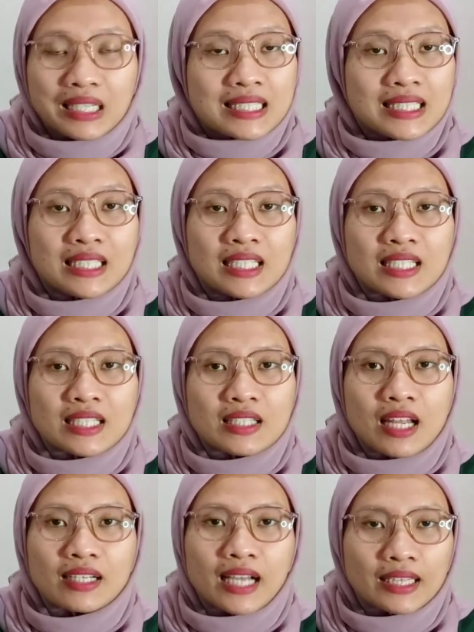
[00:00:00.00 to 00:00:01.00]
jenis
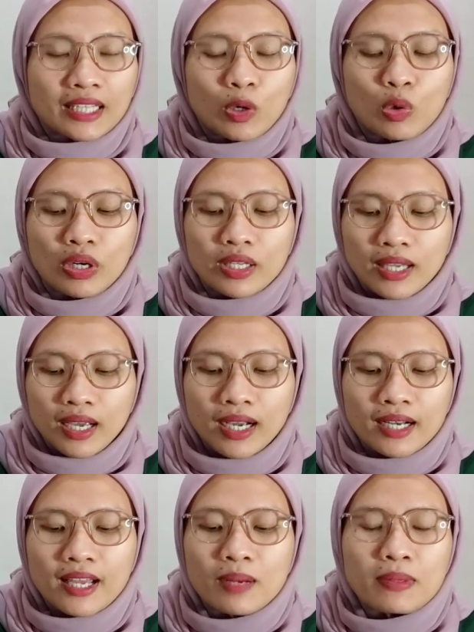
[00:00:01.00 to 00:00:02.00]
dan kategorinya.
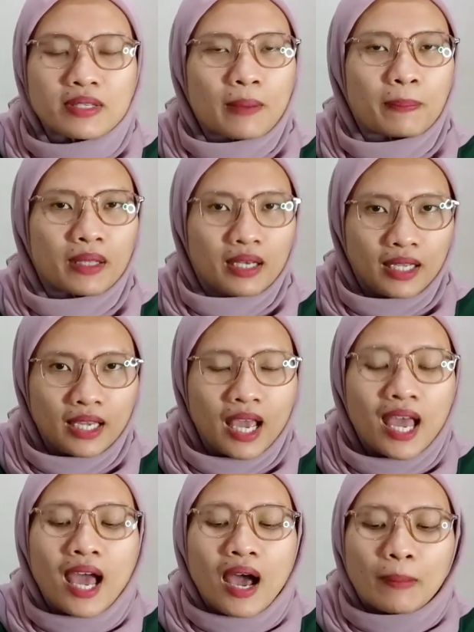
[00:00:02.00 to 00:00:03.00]
Kalian bisa pilih
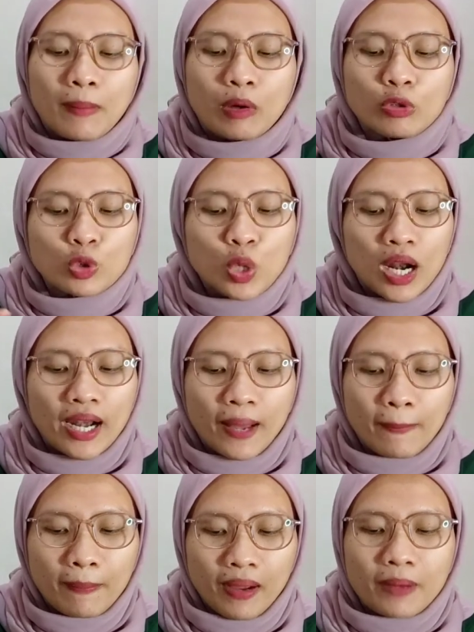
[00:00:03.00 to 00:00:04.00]
mau jualan
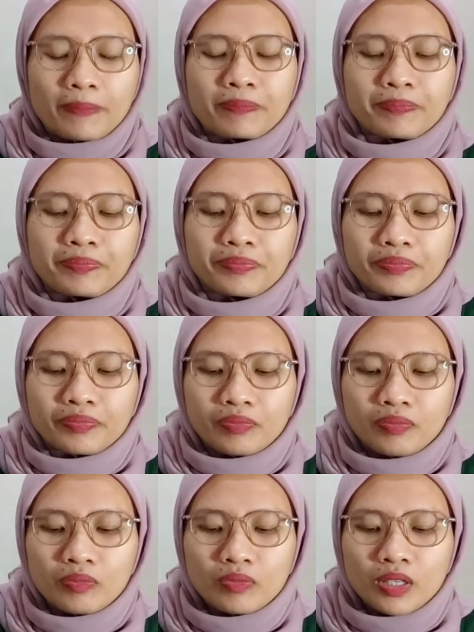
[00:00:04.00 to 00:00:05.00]
apa.
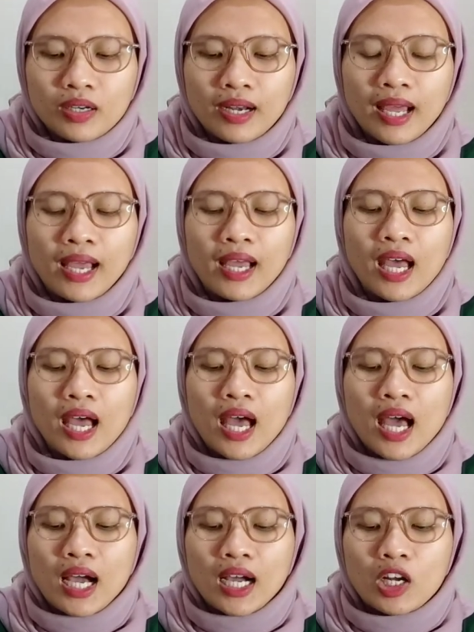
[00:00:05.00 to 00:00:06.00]
Nah,
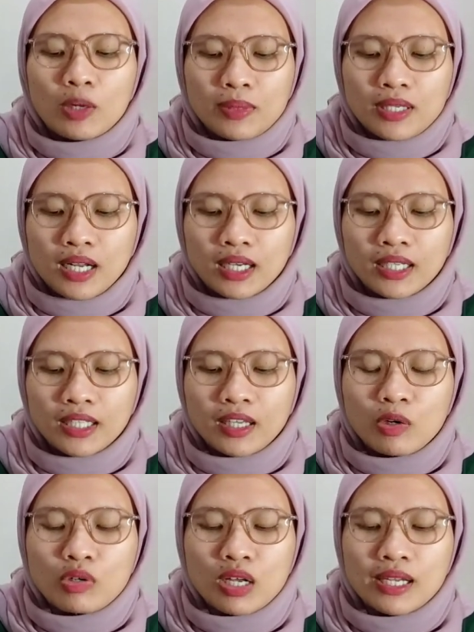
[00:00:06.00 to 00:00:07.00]
kalau misalkan
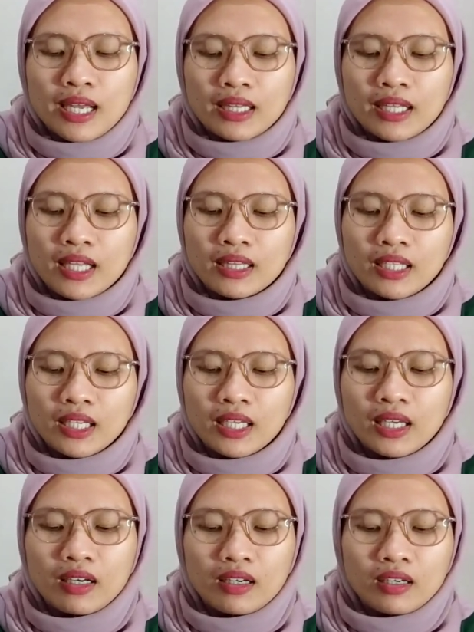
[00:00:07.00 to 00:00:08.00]
kita udah lihat-lihat
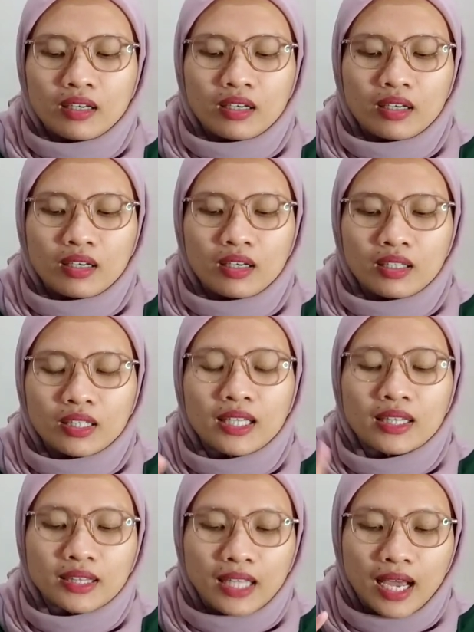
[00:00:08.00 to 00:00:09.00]
nih uh,
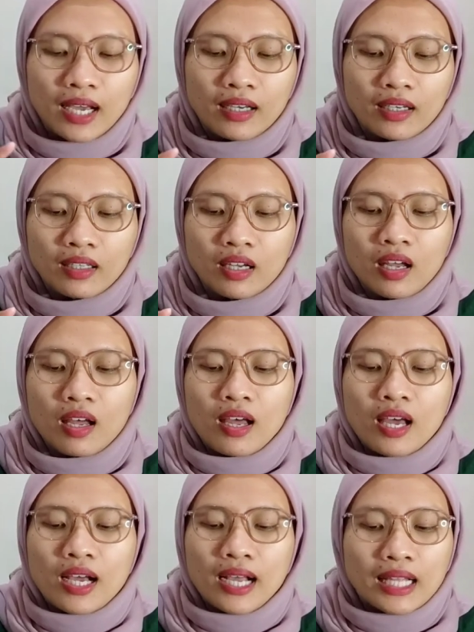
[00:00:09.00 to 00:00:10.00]
tentang
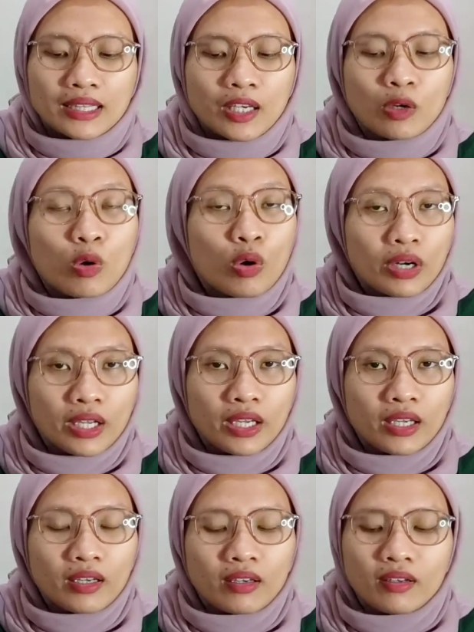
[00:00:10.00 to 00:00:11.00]
kategori
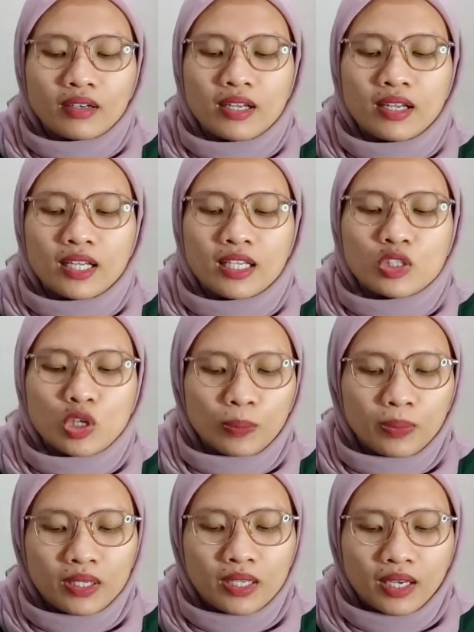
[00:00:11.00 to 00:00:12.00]
dari
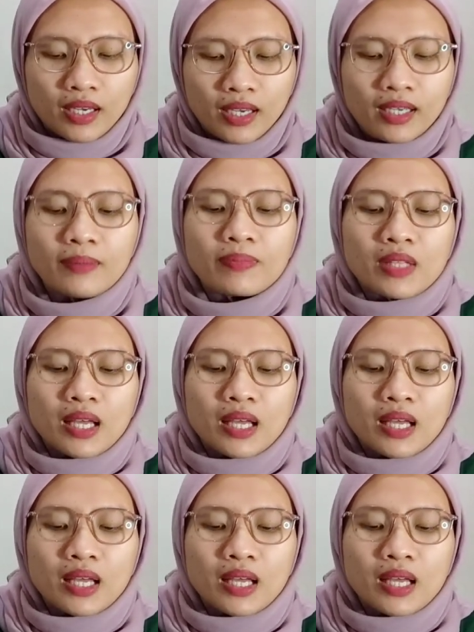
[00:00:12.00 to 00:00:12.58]
Shopee-nya,